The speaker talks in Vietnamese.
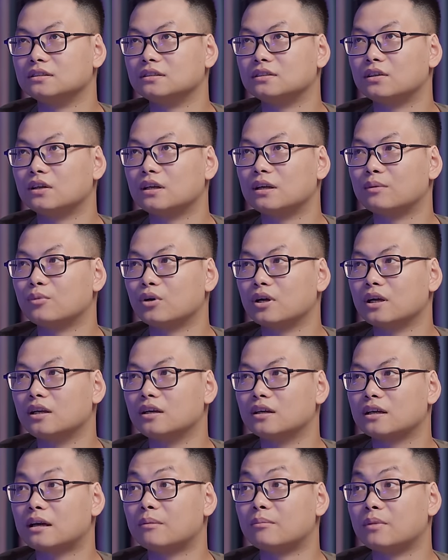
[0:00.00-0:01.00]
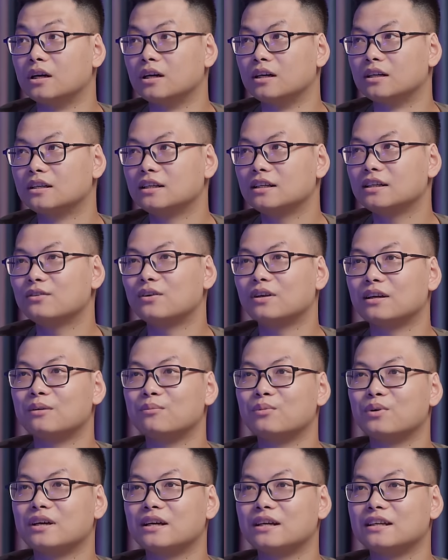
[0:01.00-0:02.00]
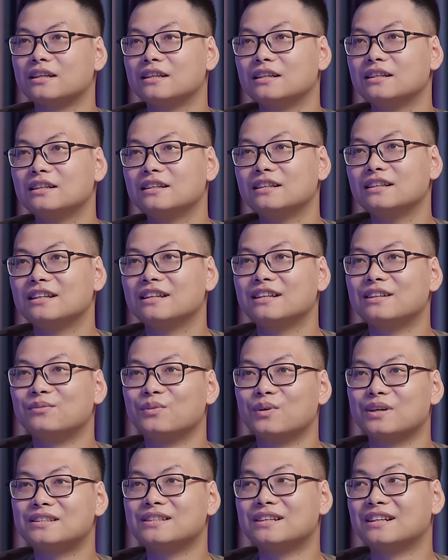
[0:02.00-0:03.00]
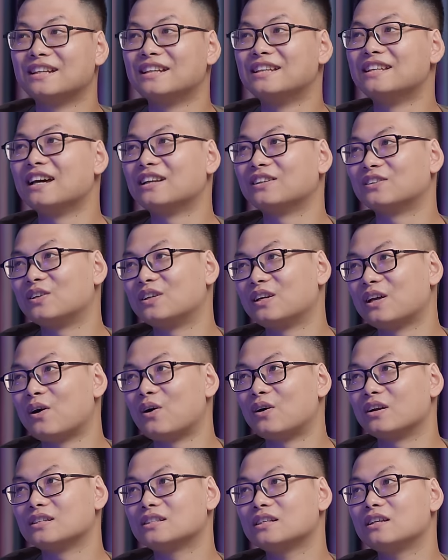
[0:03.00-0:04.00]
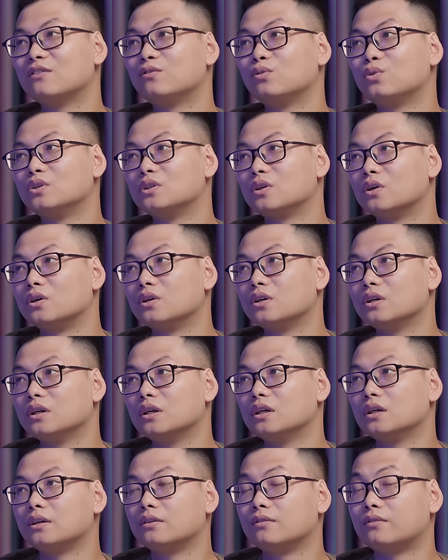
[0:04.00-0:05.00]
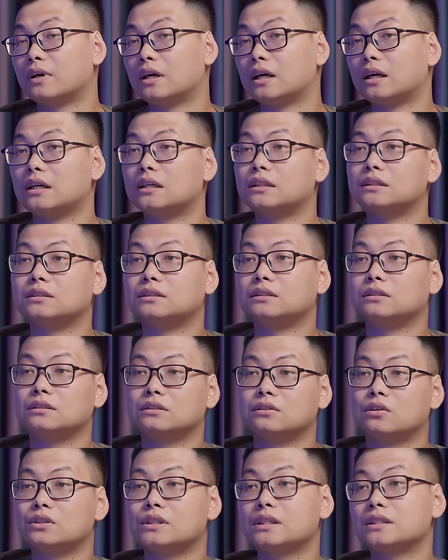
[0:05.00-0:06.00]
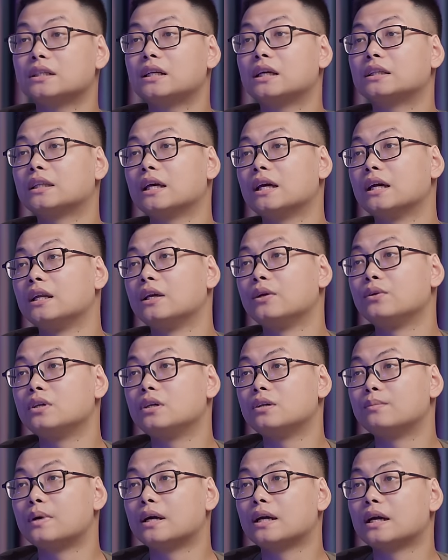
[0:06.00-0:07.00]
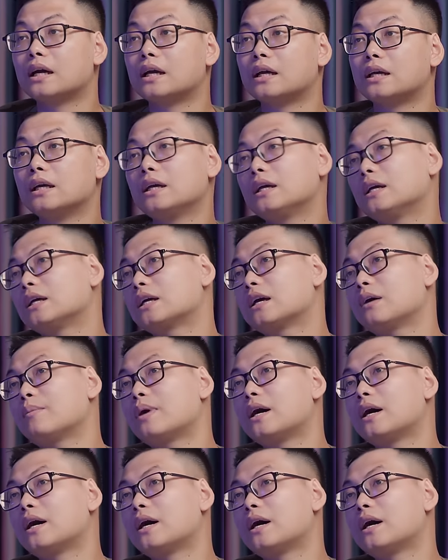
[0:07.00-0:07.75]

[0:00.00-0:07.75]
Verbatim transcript: gọi là một cái lời cảm ơn ấy, hoặc là một cái, một cái sự ghi nhận thôi là họ đã rất là vui rồi. Và nó sẽ rất là tệ nếu như mà cái các